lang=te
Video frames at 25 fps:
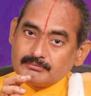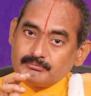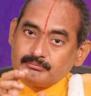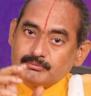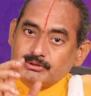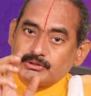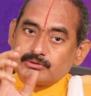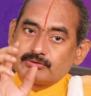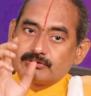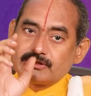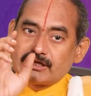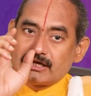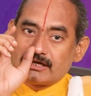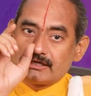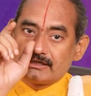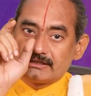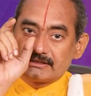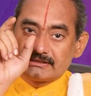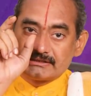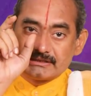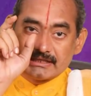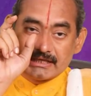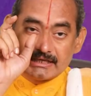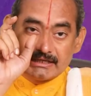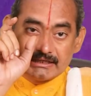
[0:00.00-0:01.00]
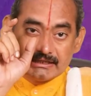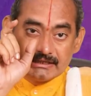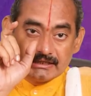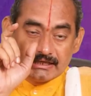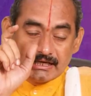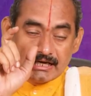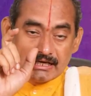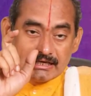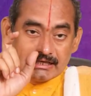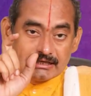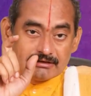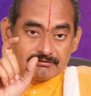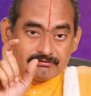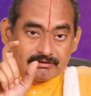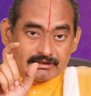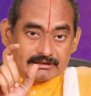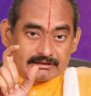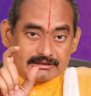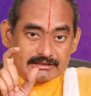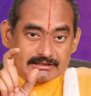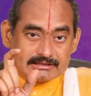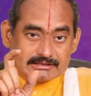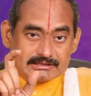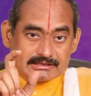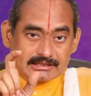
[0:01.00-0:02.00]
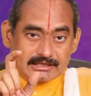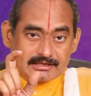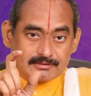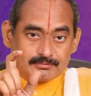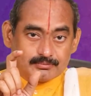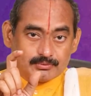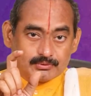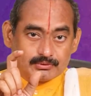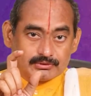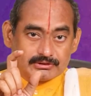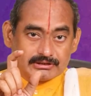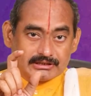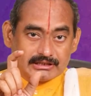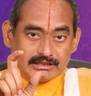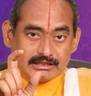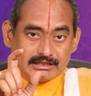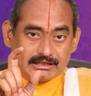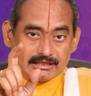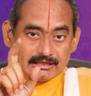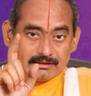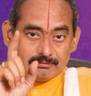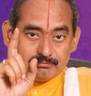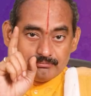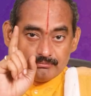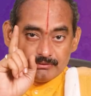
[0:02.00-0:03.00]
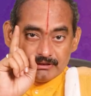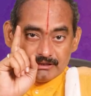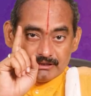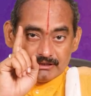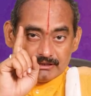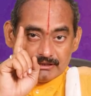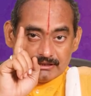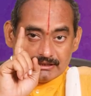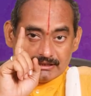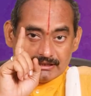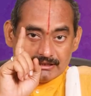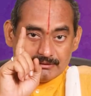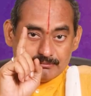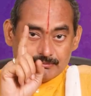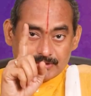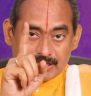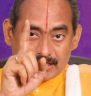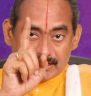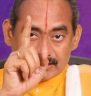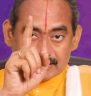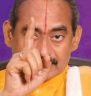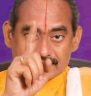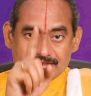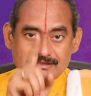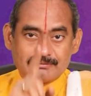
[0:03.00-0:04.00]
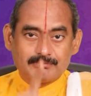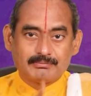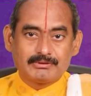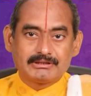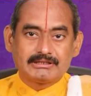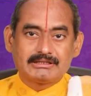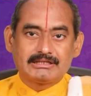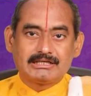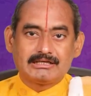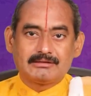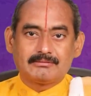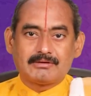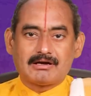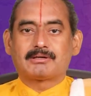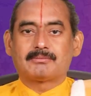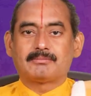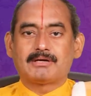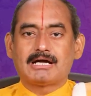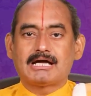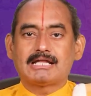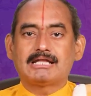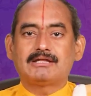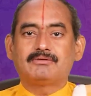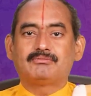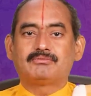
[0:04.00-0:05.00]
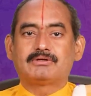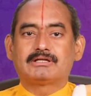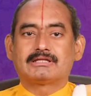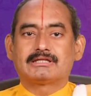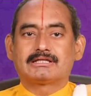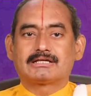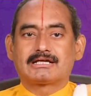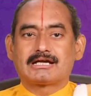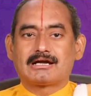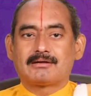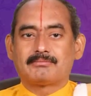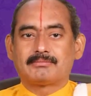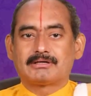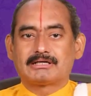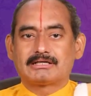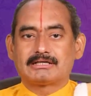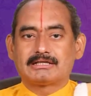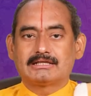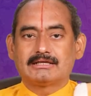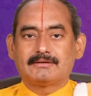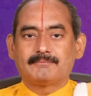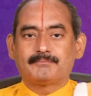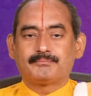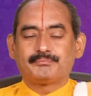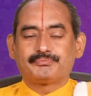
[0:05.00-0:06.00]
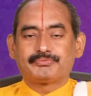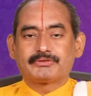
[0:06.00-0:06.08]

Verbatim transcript: మీరు దాన్ని సరిగ్గా నిర్వర్తించకపోతే మీ ఇమేజ్ దెబ్బతినే ప్రమాదం ఉన్నది కాబట్టి